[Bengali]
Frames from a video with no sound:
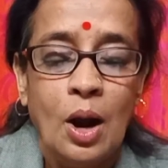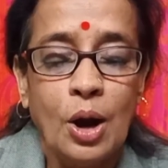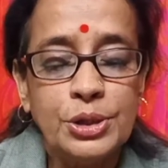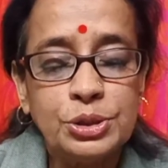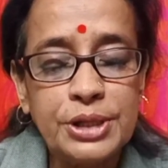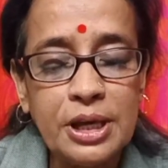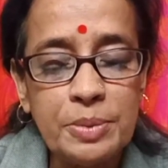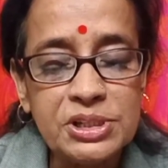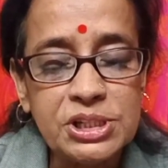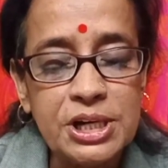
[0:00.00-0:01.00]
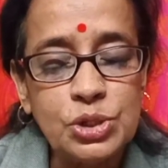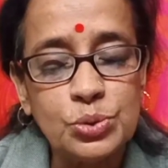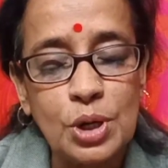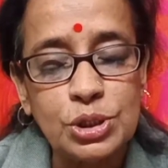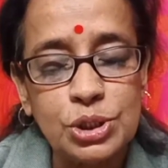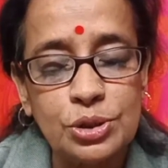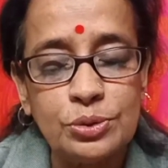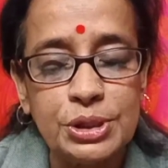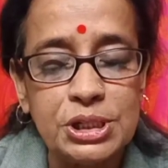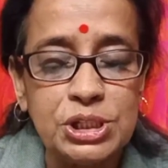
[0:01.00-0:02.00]
হয়তো দেখিবে যে সুদর্শন
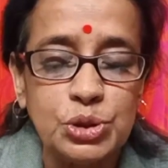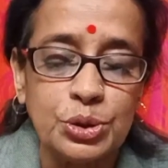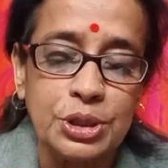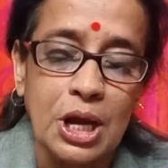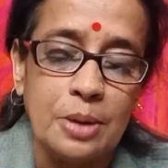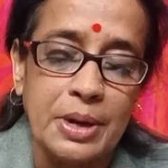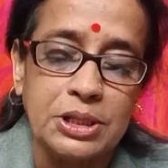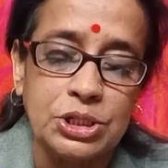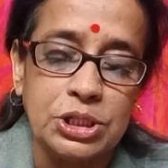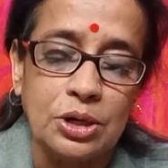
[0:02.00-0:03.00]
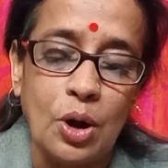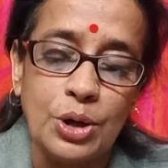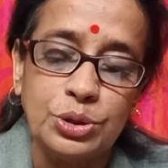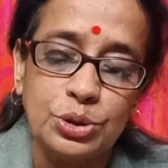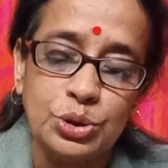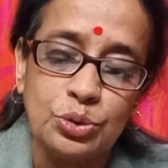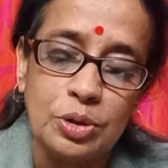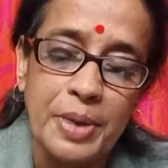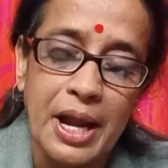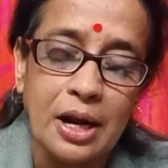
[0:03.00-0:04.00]
উড়িতেছে সন্ধ্যার বাতাসে হয়তো
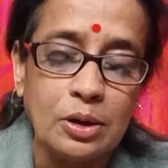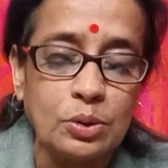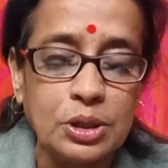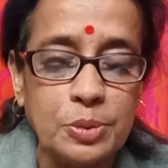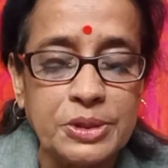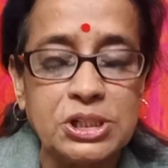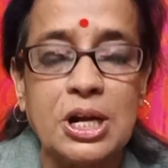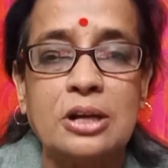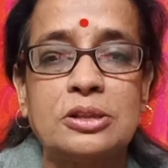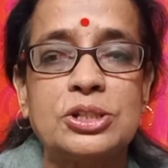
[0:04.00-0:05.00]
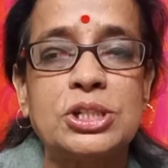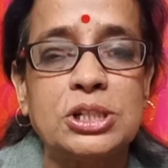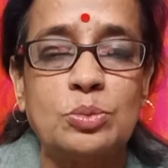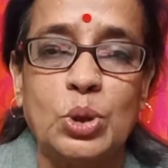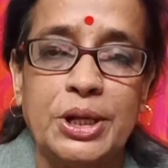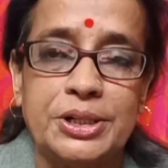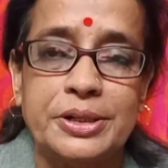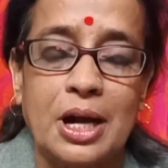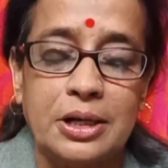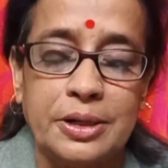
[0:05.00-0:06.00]
শুনিবে এক লক্ষ্মী পেঁচা ডাকিতেছে শিমুলের
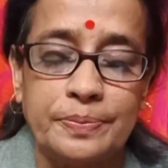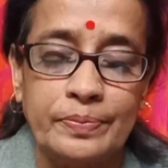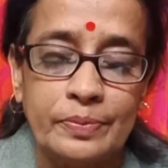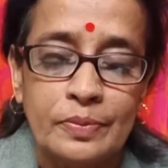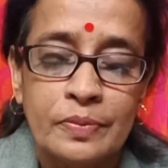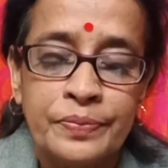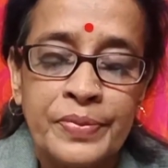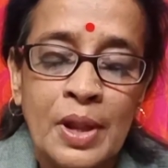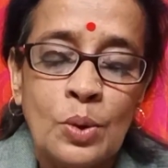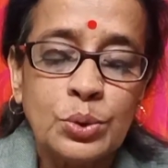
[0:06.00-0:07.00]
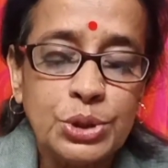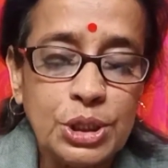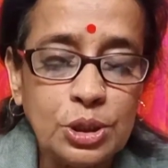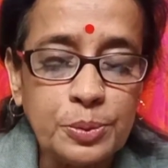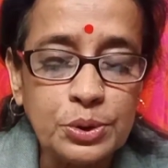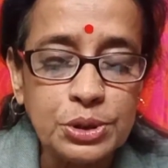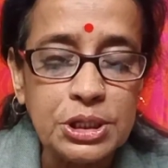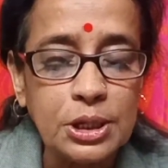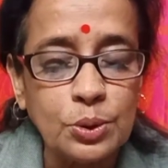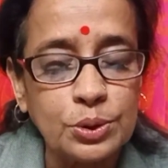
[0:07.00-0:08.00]
ডালে উদ্ধৃত
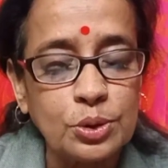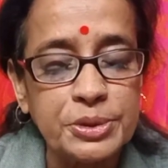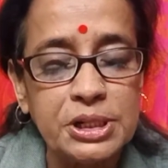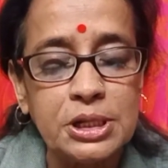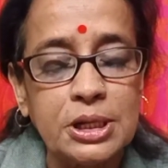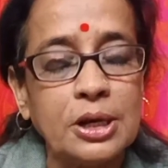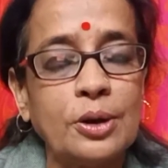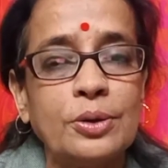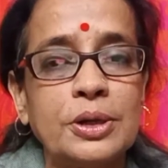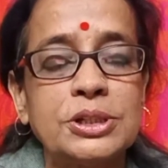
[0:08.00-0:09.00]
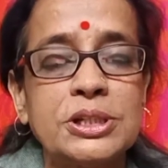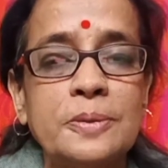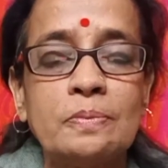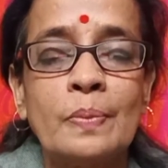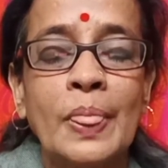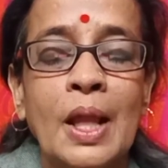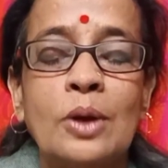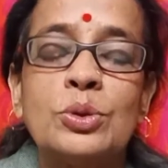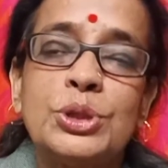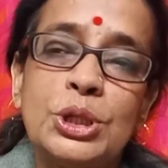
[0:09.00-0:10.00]
পঙ্ক্তিটি কোন কবিতা থেকে নেওয়া হয়েছে
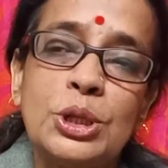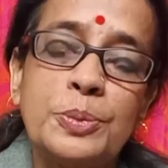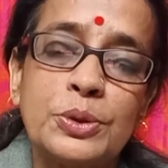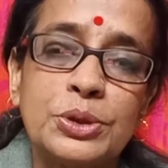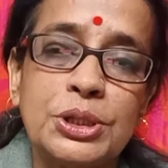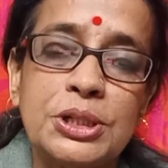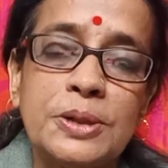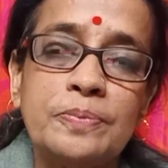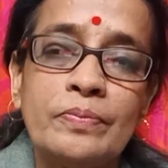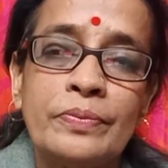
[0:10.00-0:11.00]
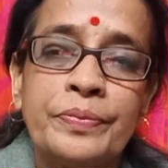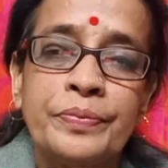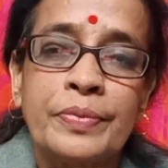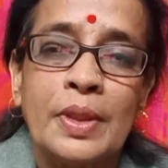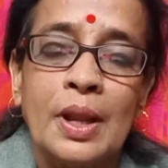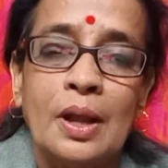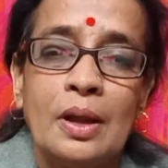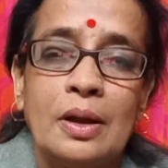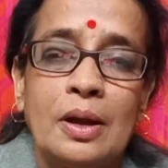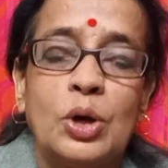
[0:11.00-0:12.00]
উদ্ধৃত পংক্তিটি
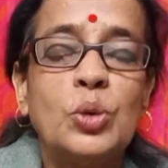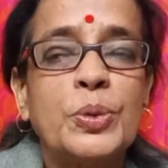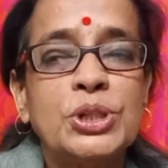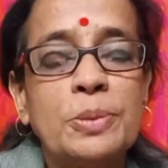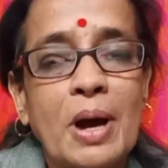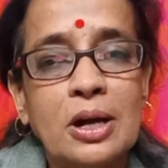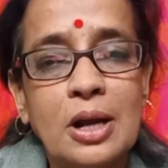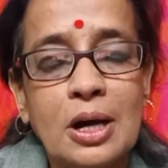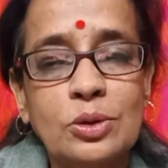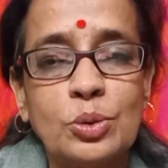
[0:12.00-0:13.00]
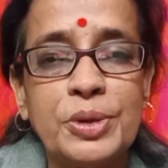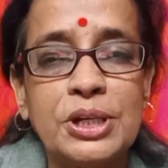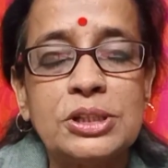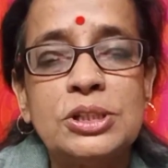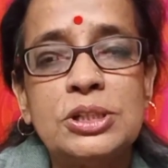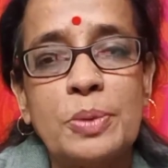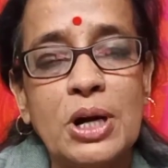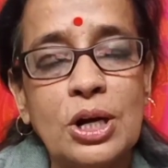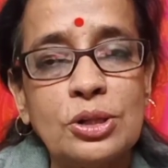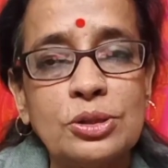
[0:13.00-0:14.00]
রূপসী বাংলার কবি
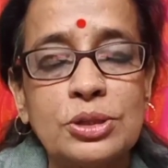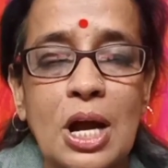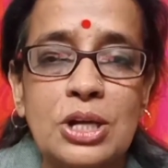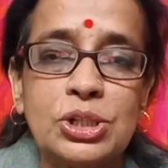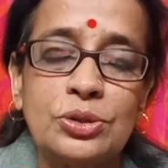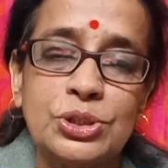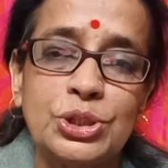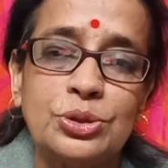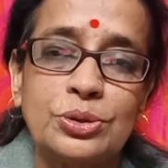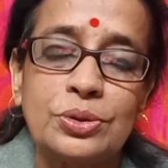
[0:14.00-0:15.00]
জীবনানন্দ দাস রচিত